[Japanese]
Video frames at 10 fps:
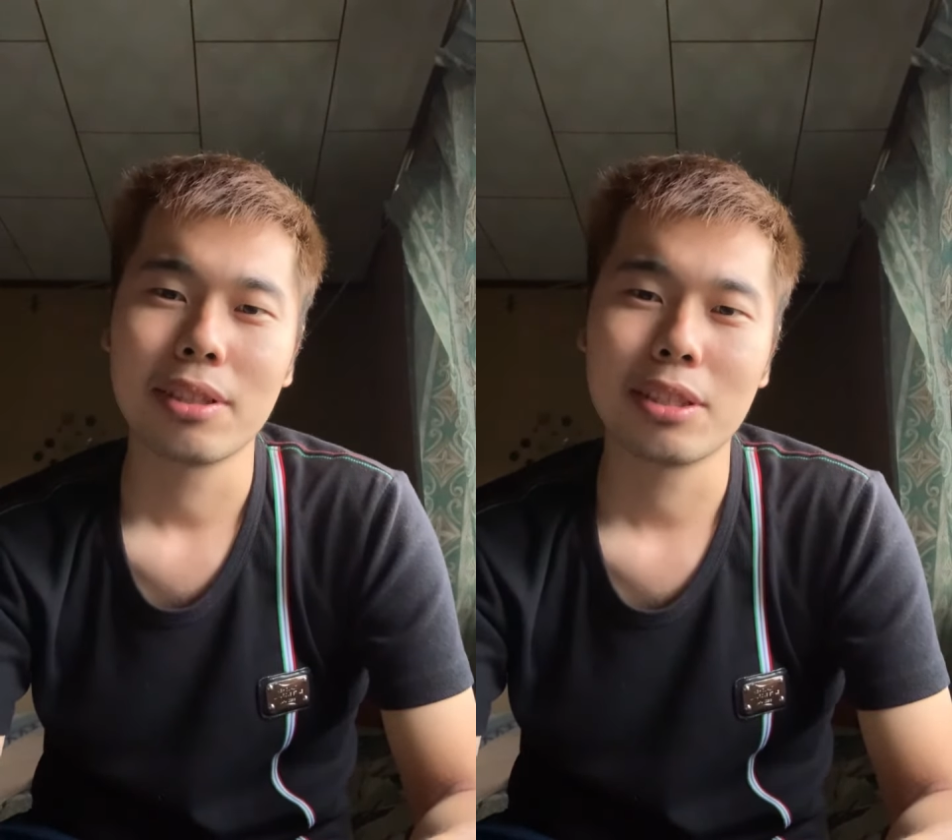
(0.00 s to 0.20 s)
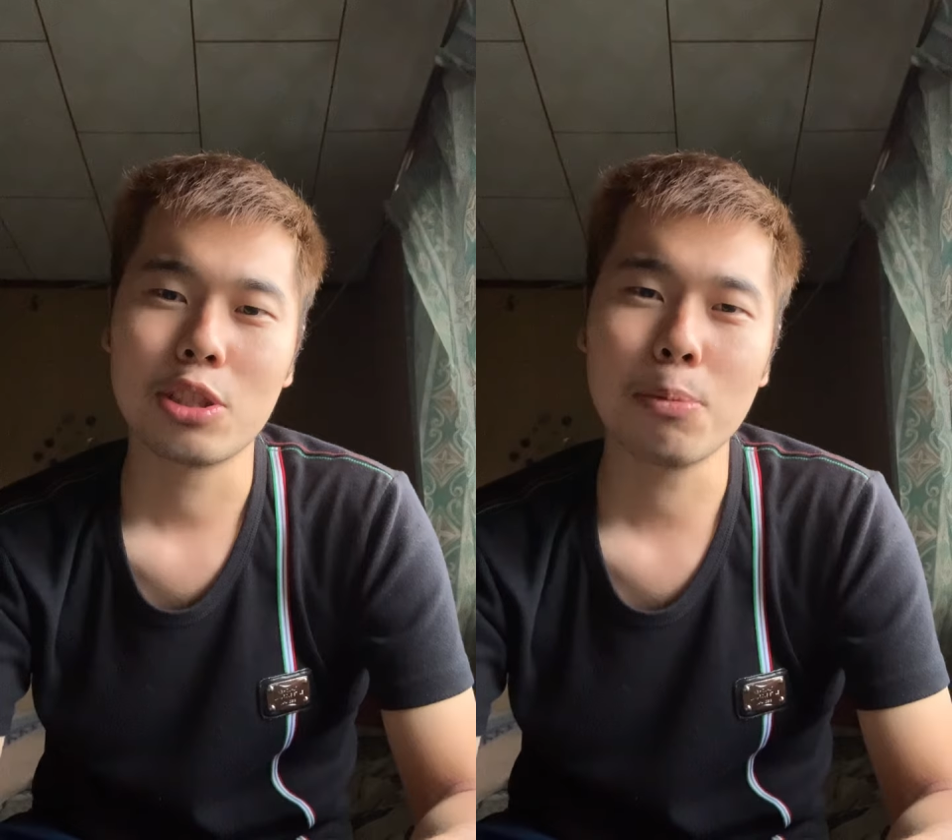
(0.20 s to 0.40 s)

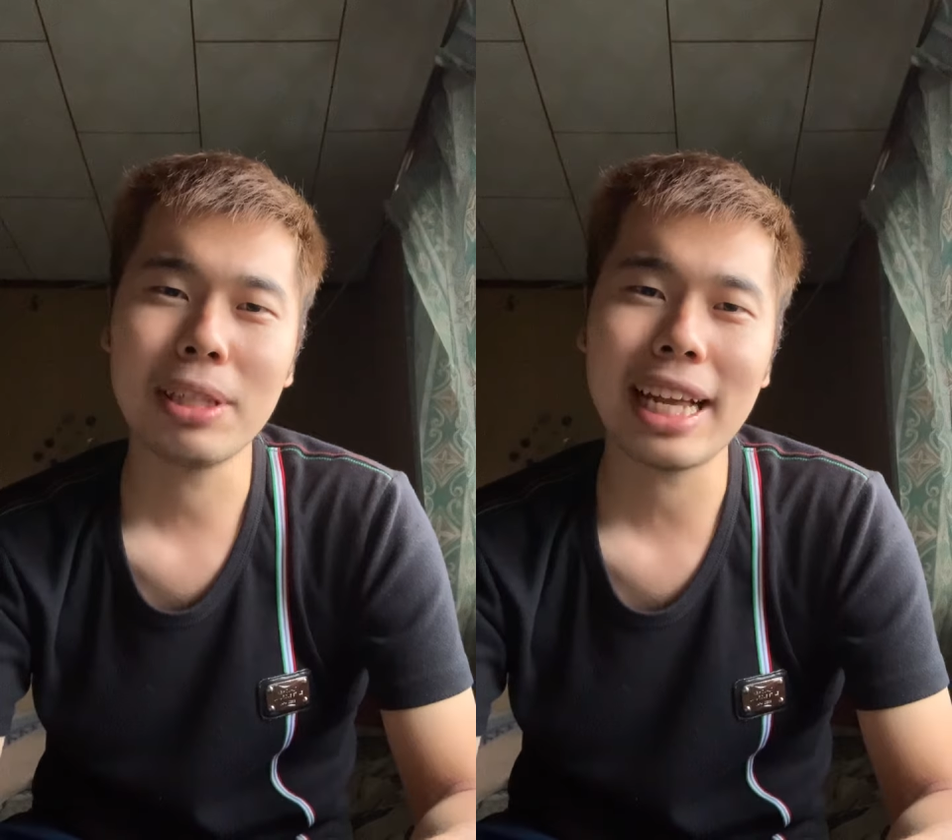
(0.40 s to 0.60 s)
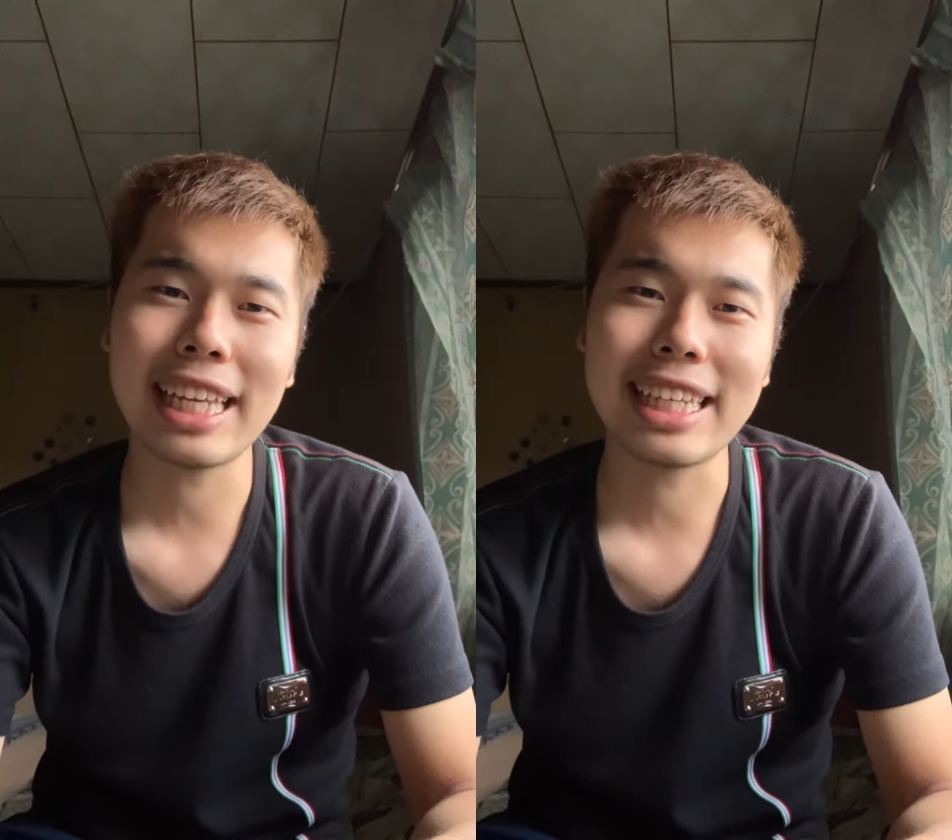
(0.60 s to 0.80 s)
住
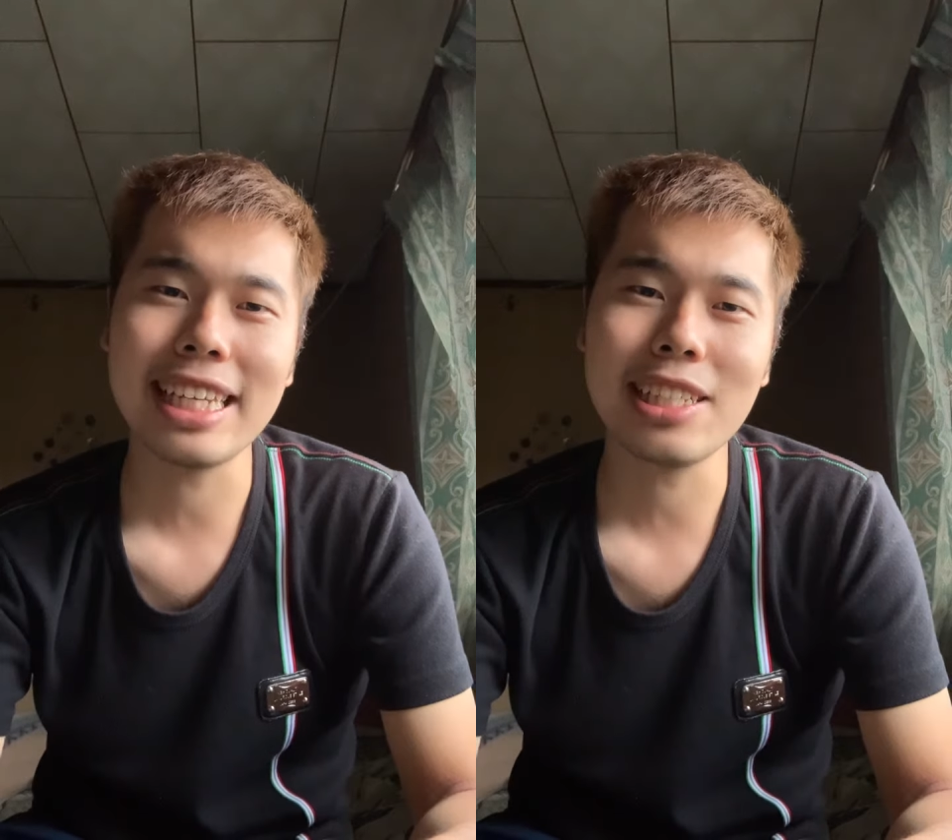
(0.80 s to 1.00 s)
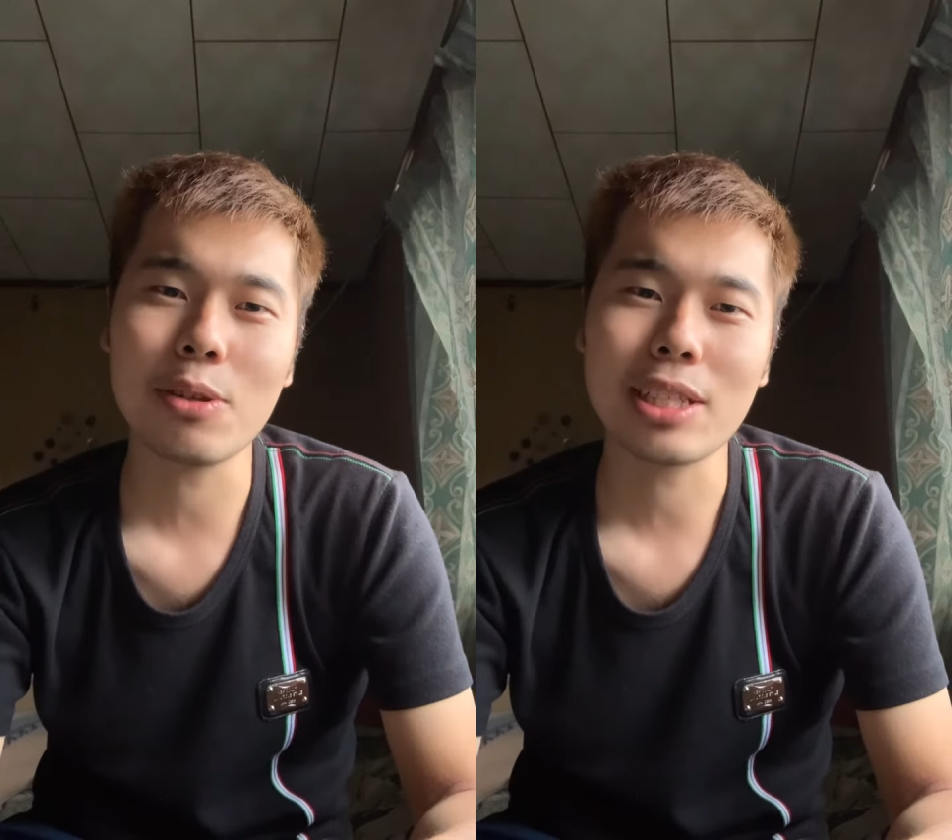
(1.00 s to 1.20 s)
谷
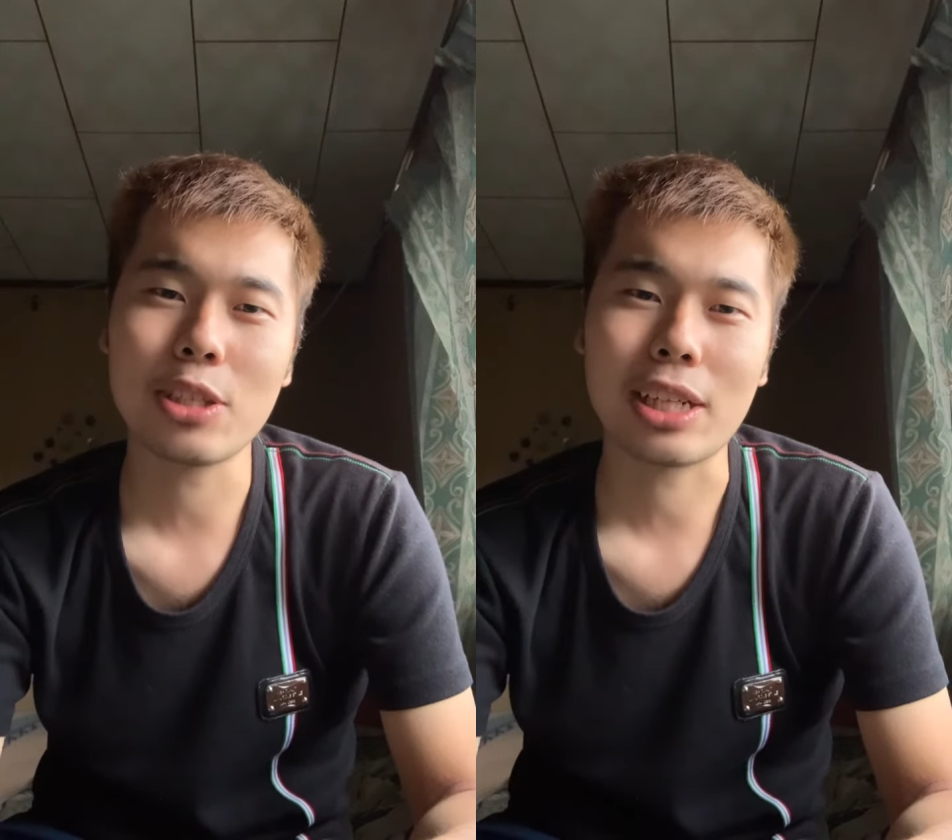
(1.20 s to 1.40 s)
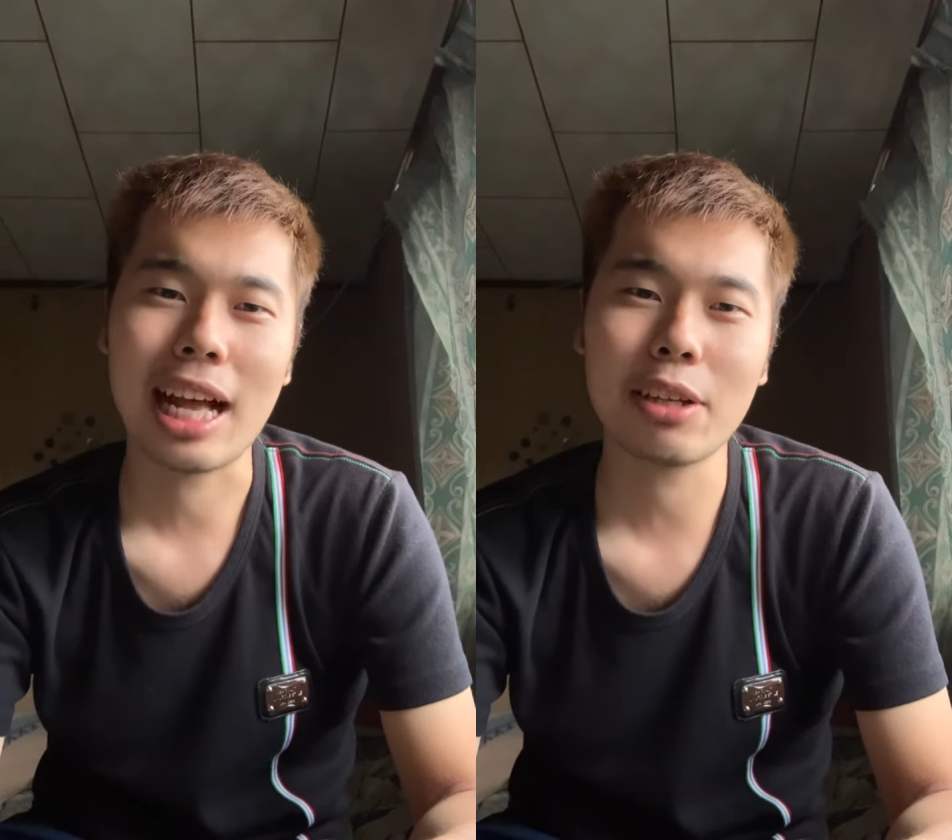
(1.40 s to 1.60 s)
銀次郎選
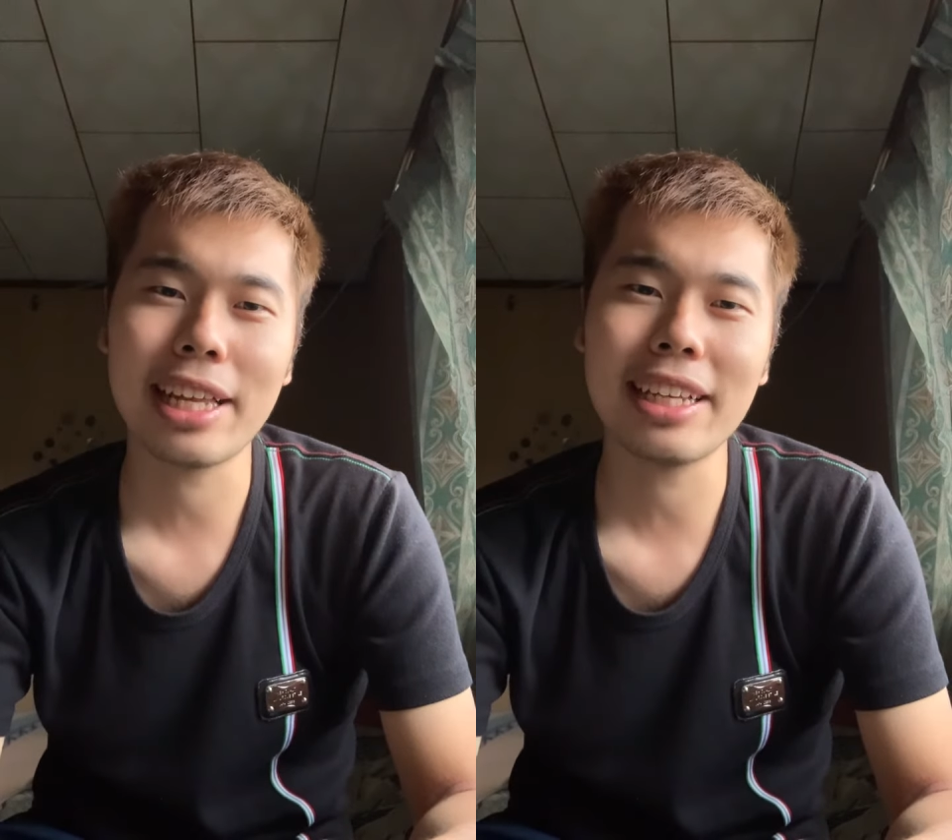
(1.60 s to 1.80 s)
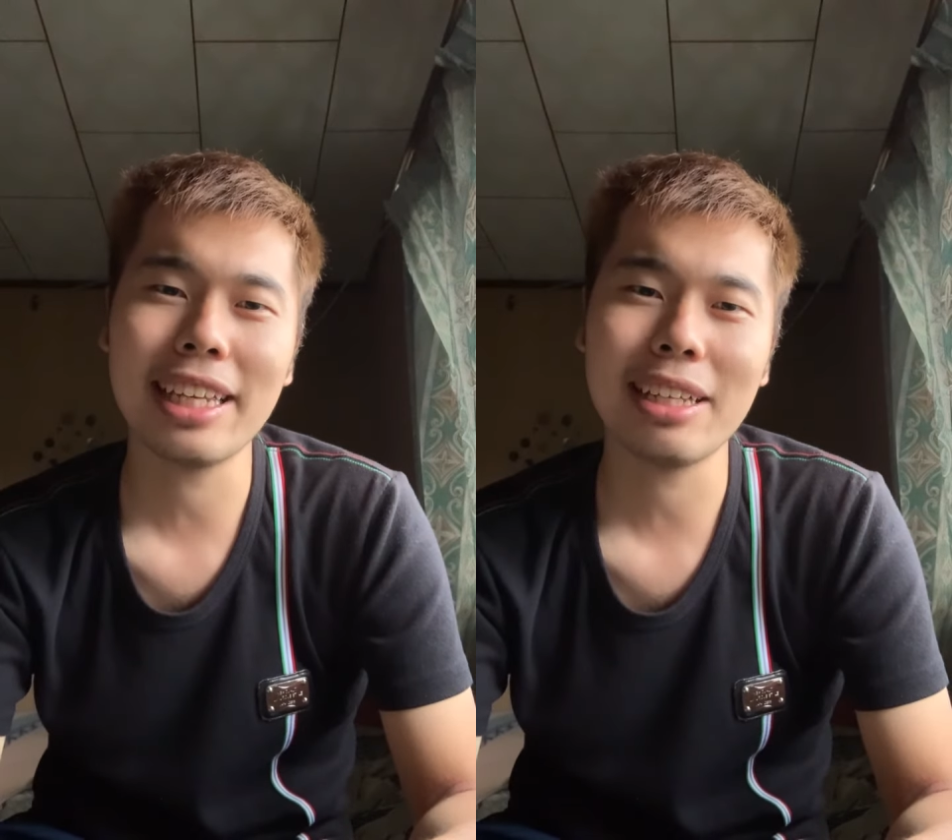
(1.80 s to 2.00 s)
手が楽
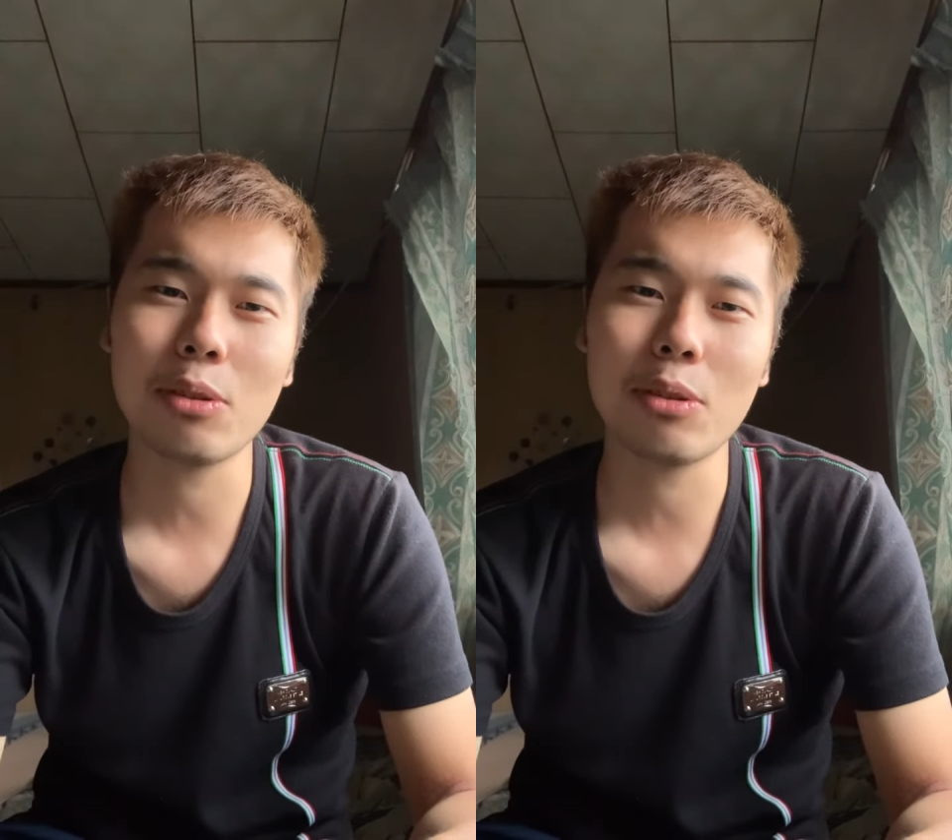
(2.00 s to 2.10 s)
天に